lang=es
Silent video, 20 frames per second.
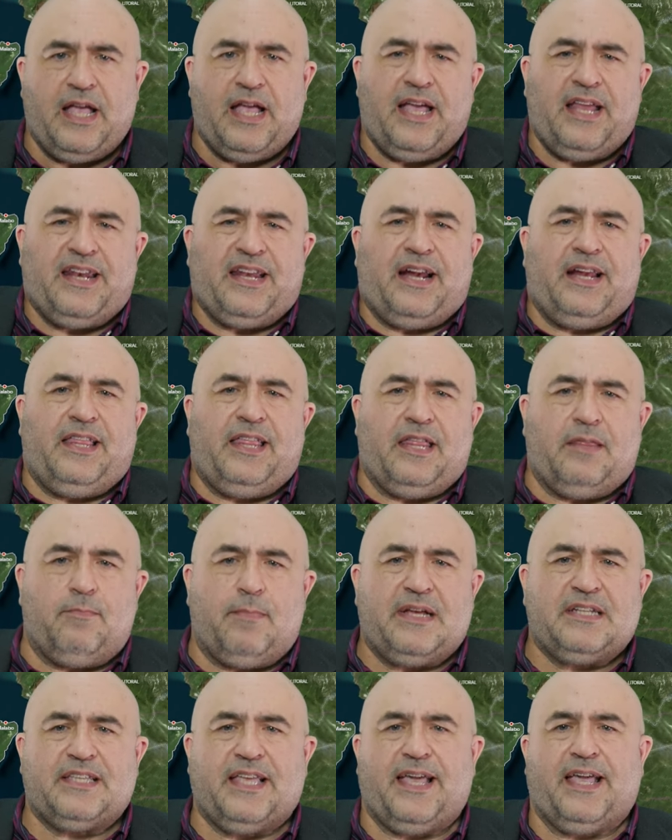En realidad,
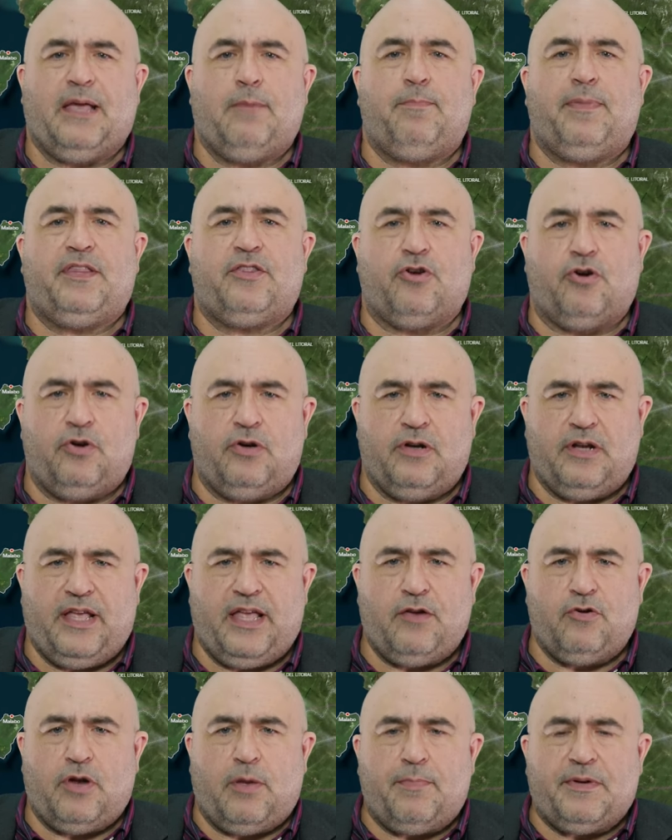más que Petrol,
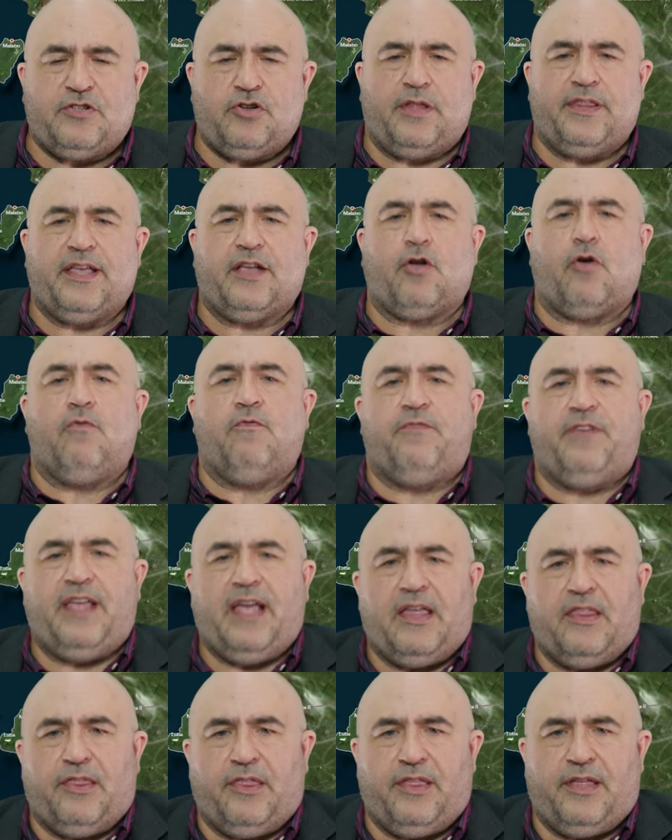era una persona de
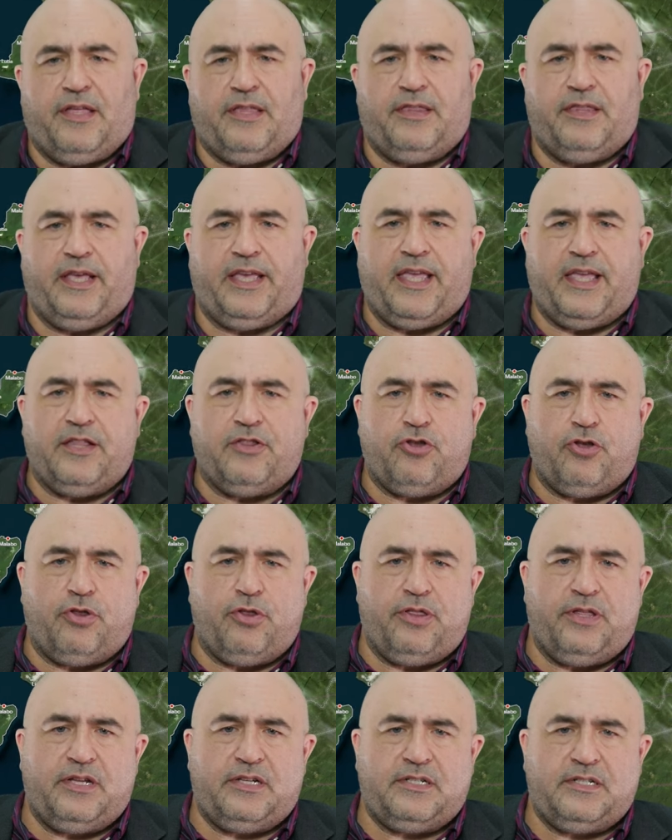confianza de quien
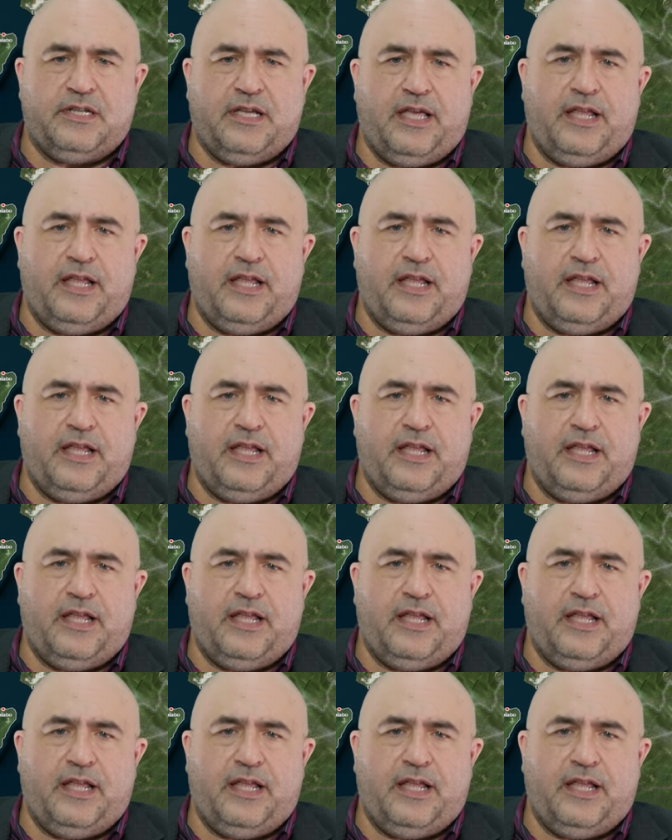entonces